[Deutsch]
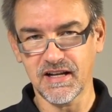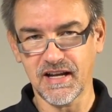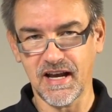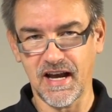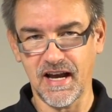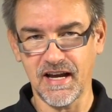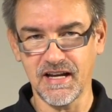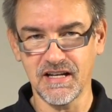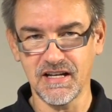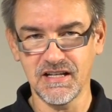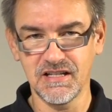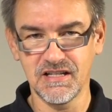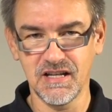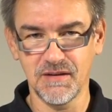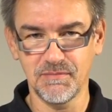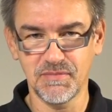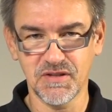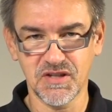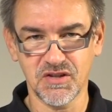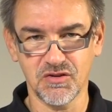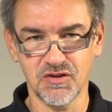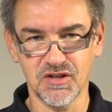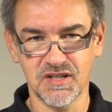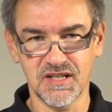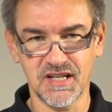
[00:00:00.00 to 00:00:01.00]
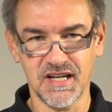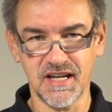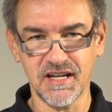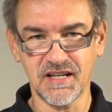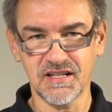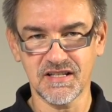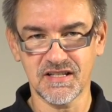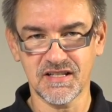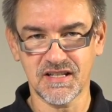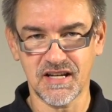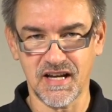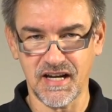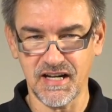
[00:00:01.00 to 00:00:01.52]
kein Tipps und
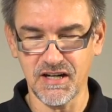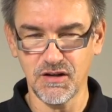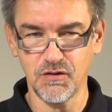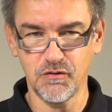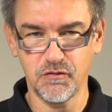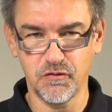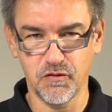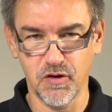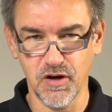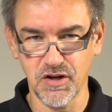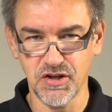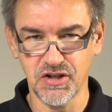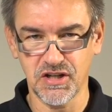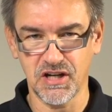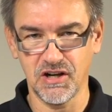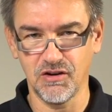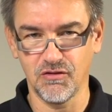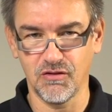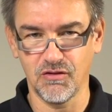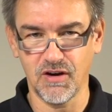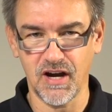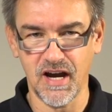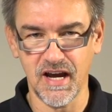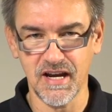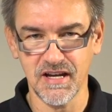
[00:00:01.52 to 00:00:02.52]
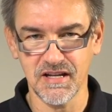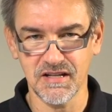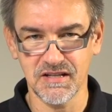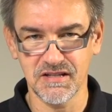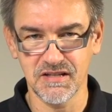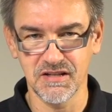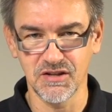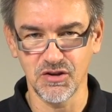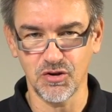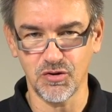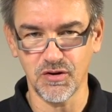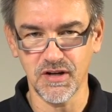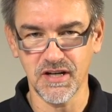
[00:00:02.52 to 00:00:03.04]
Tricks, keine Vorstellung
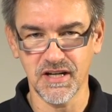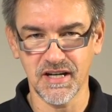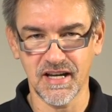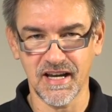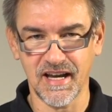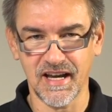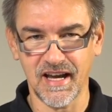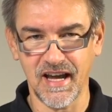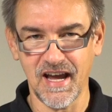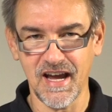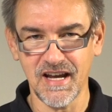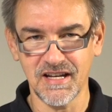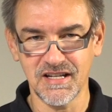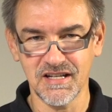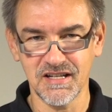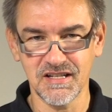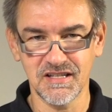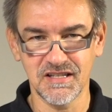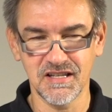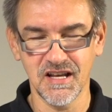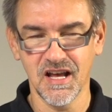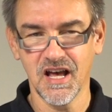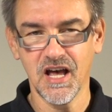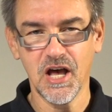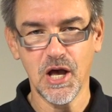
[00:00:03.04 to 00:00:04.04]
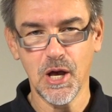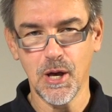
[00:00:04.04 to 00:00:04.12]
eines neuen Gerätes.